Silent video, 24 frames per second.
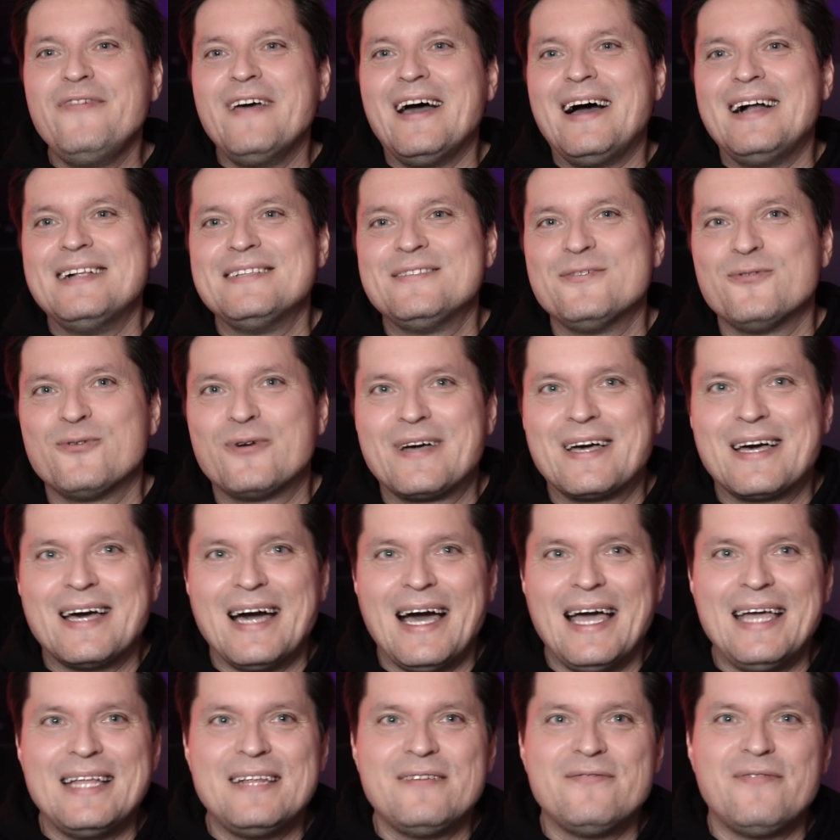wir also
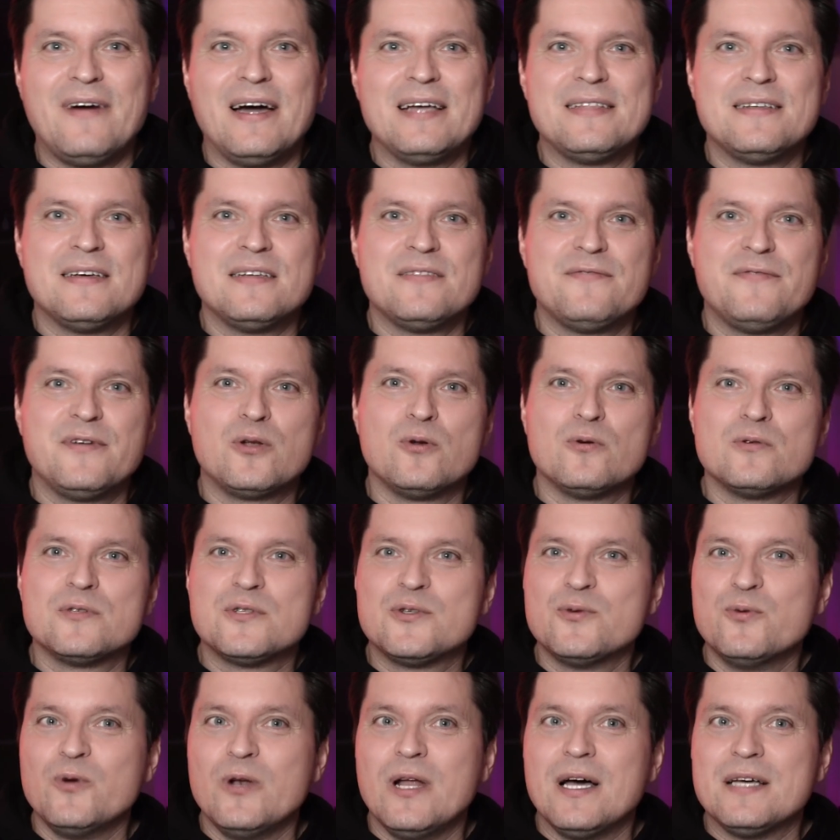keine Weiterentwicklung
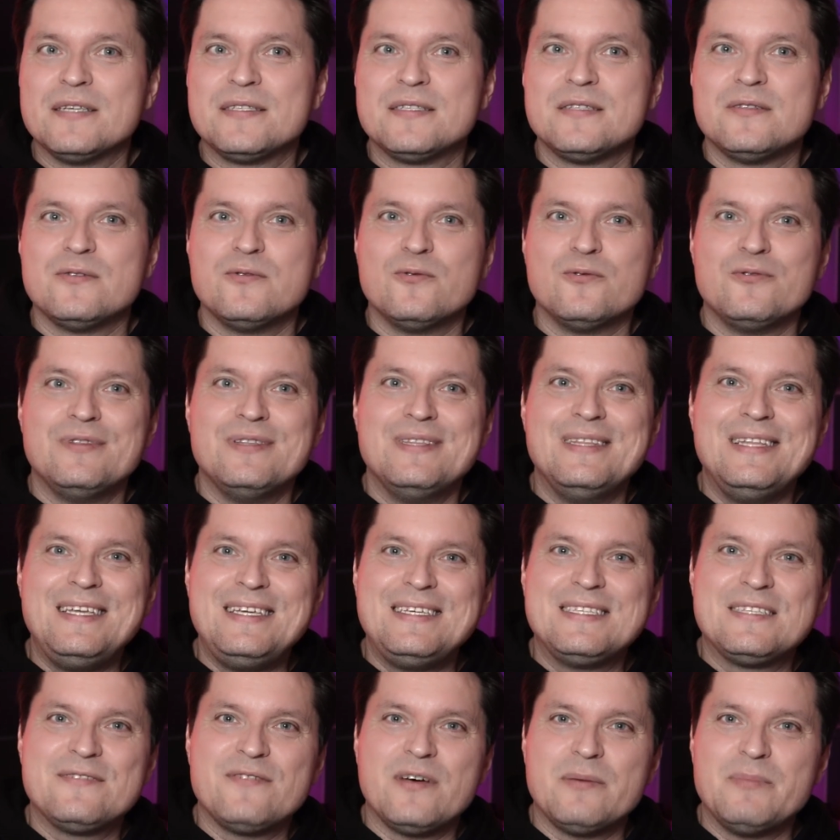zulassen und
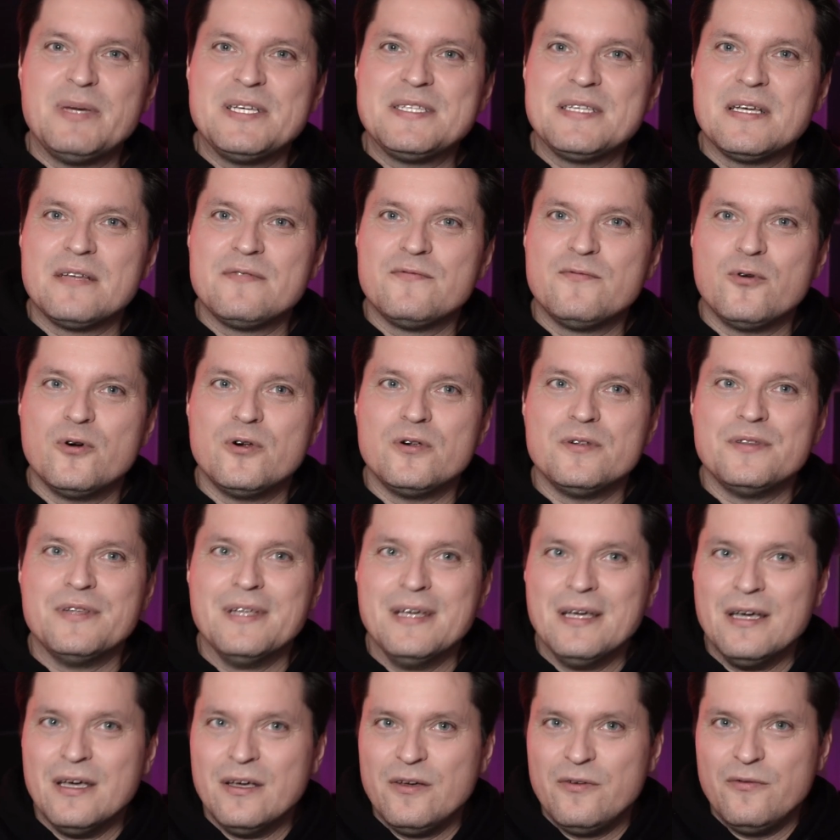nichts verbessern wollen,
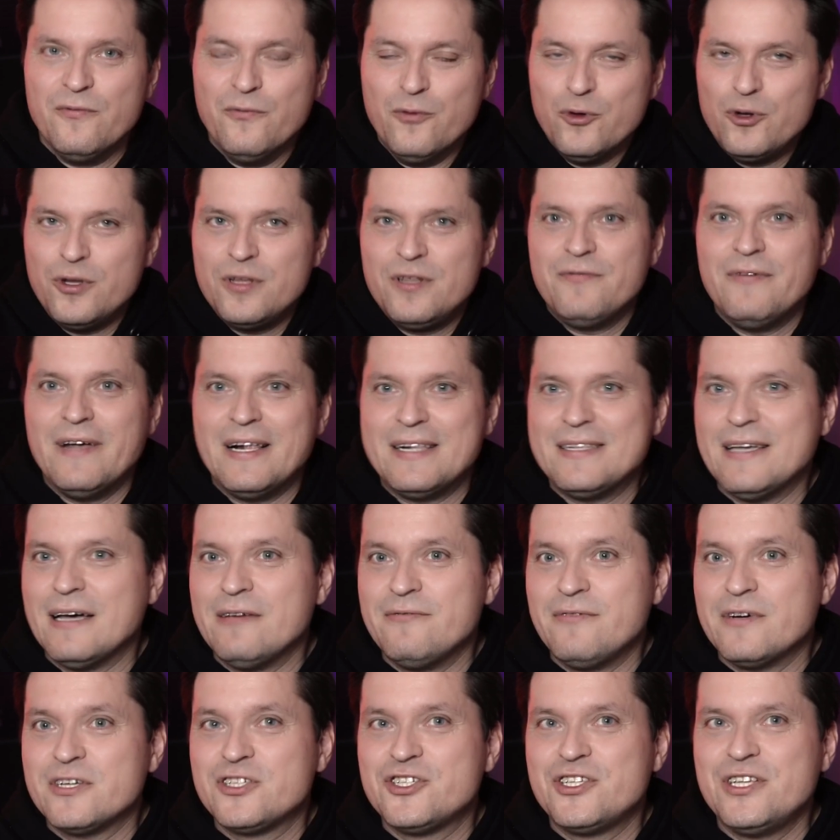würde die Welt
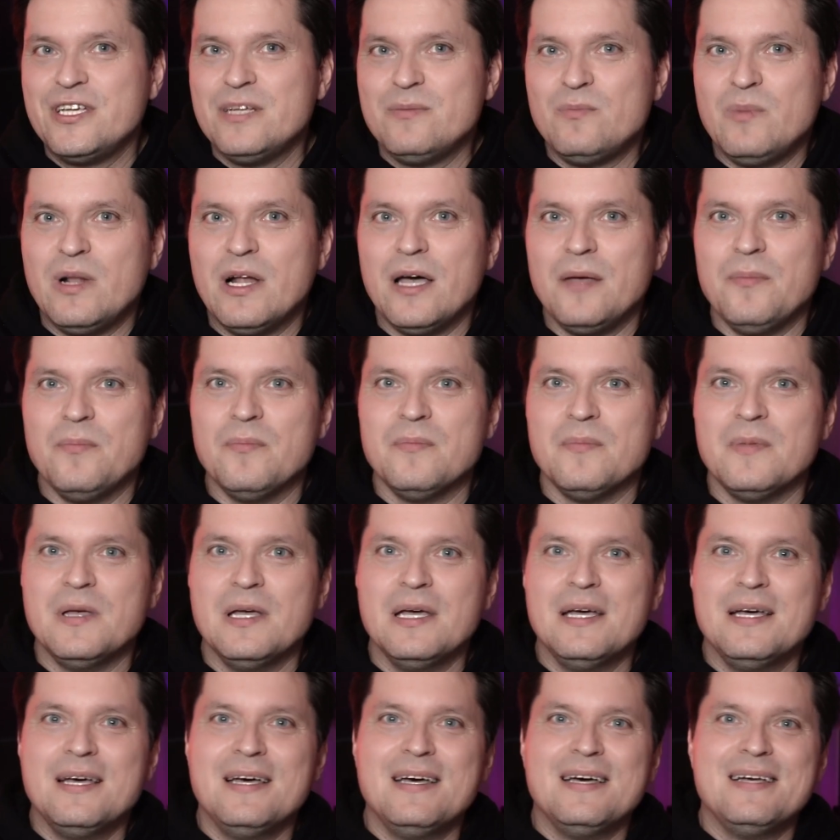einfach stehen bleiben.
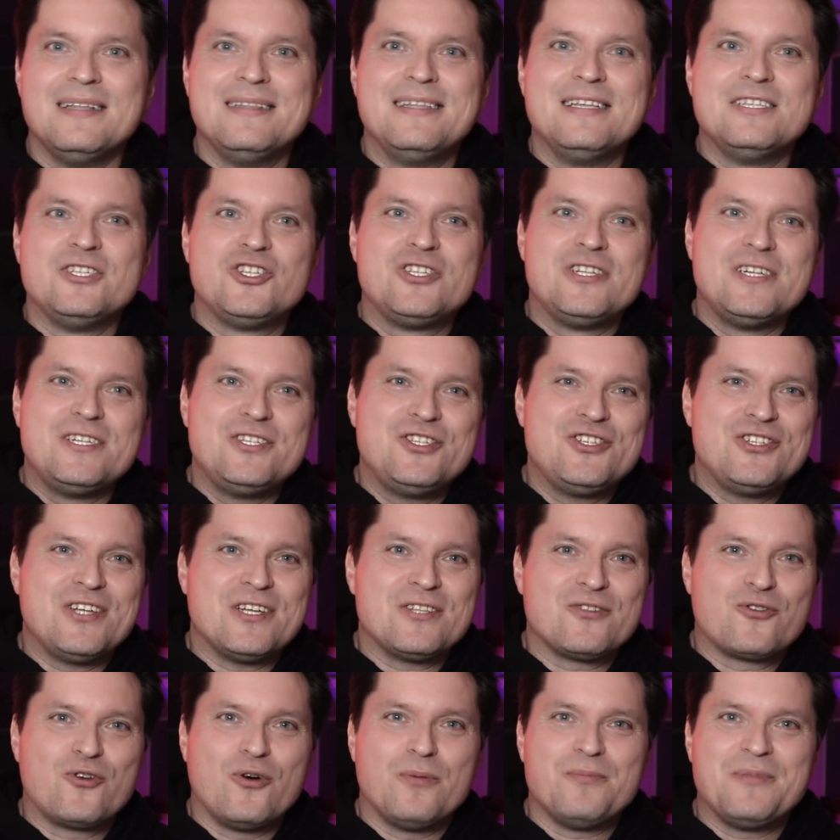Denn
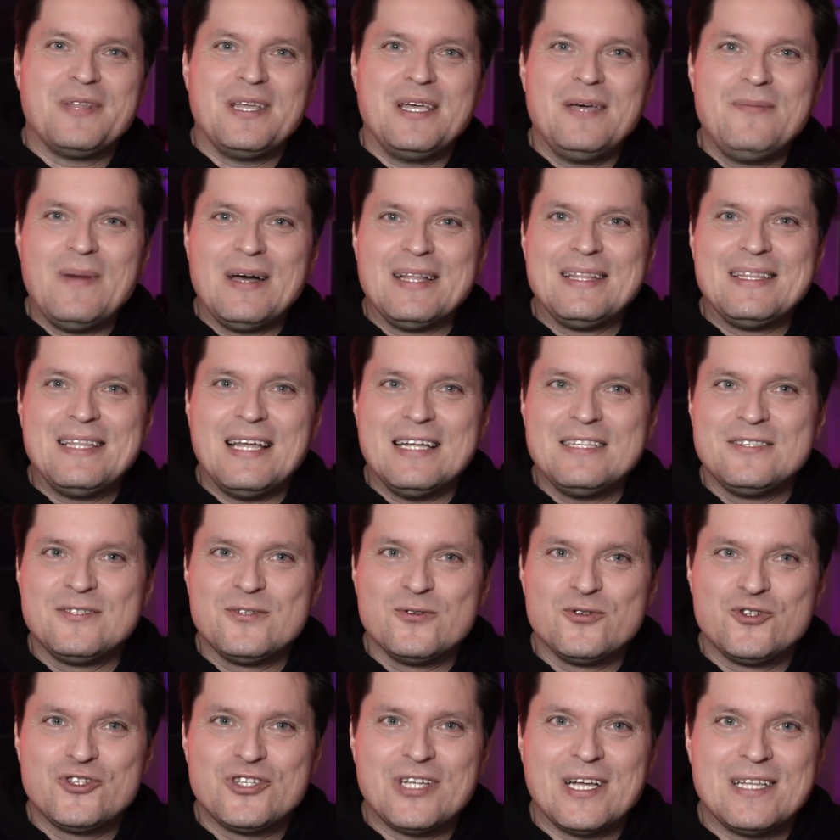Stillstand kommt immer dann
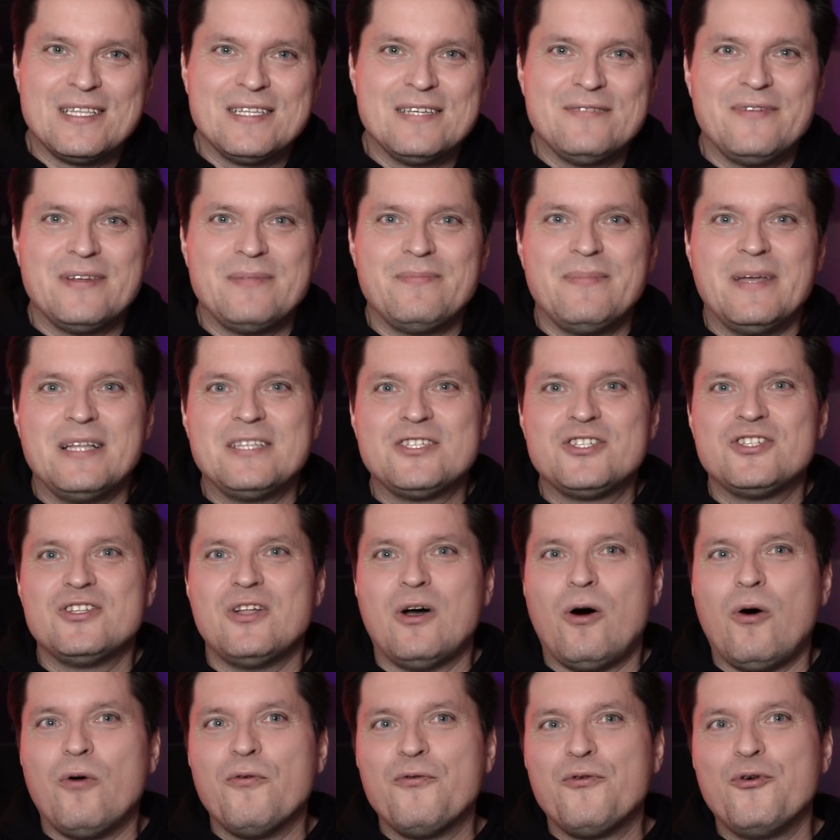zustande, wenn Menschen
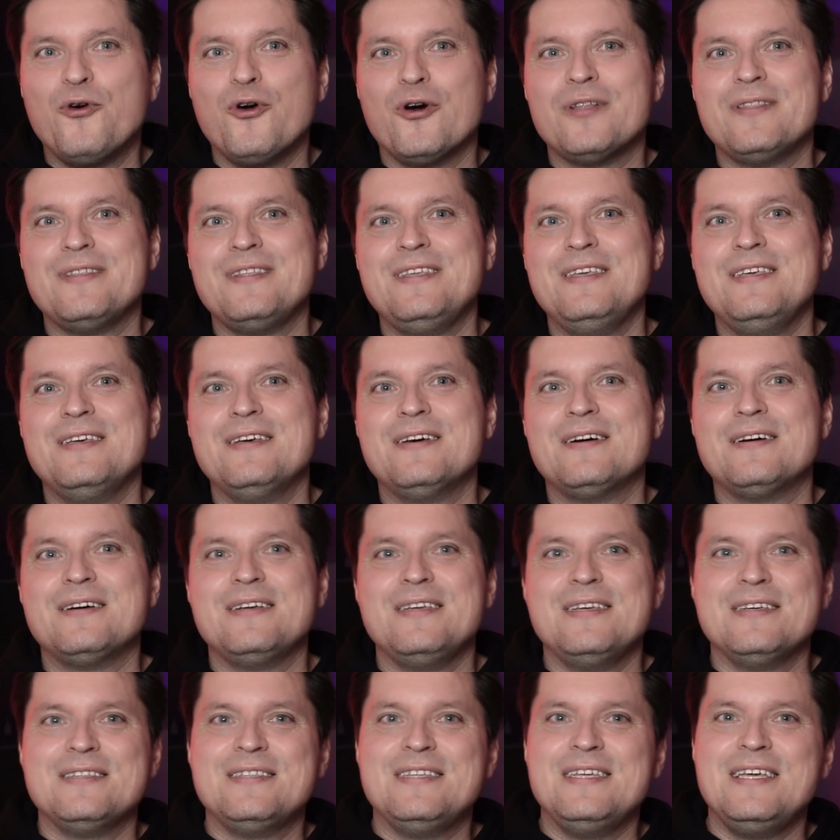aufhören, ihr
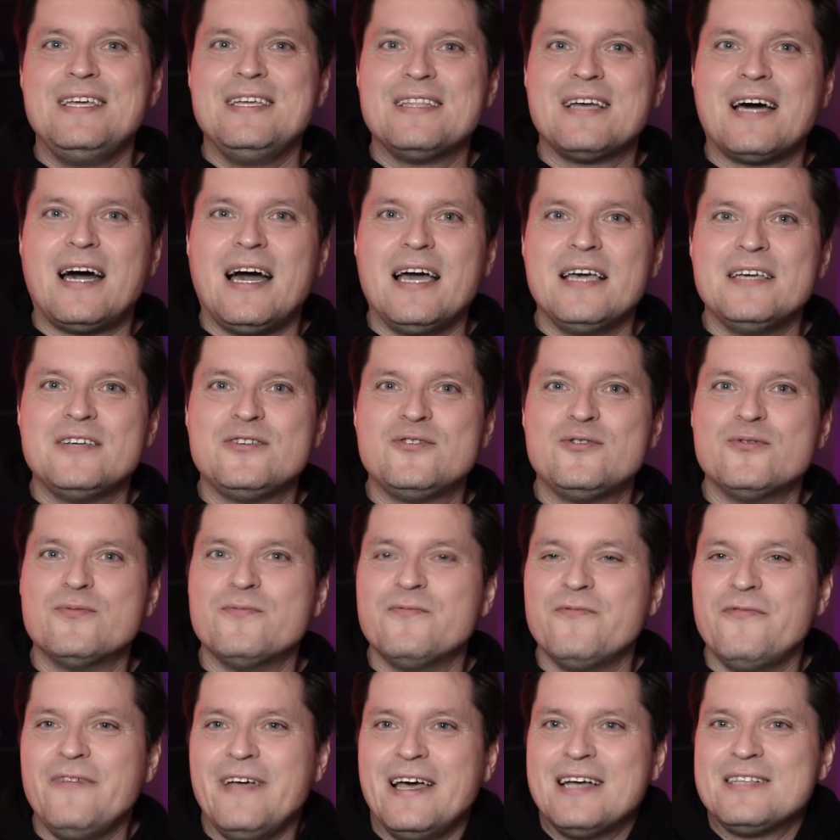
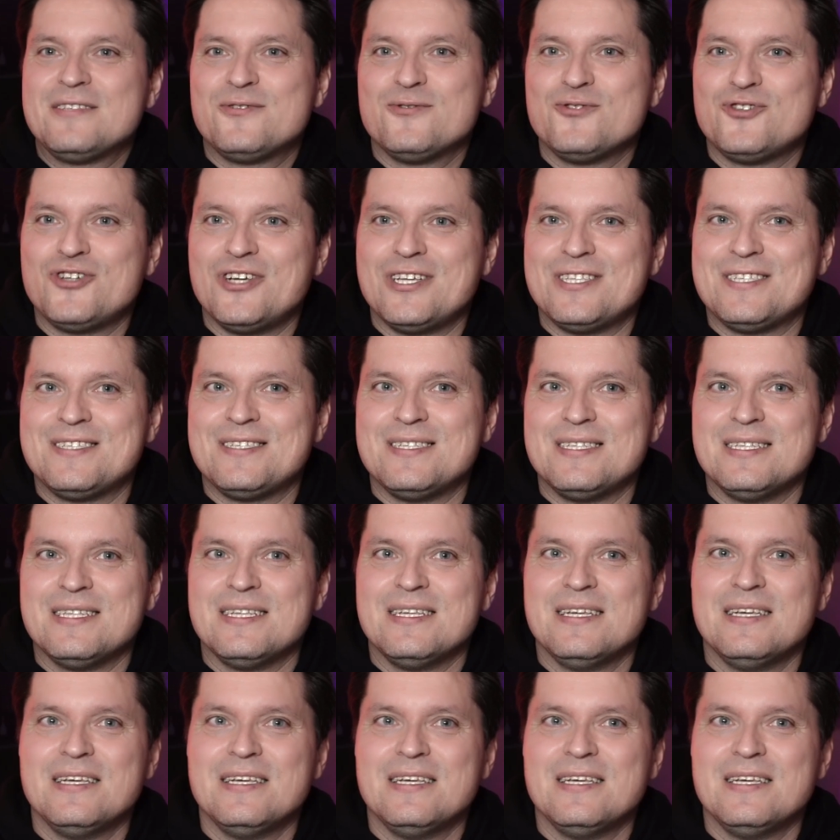Ideenreichtum wertzuschätzen.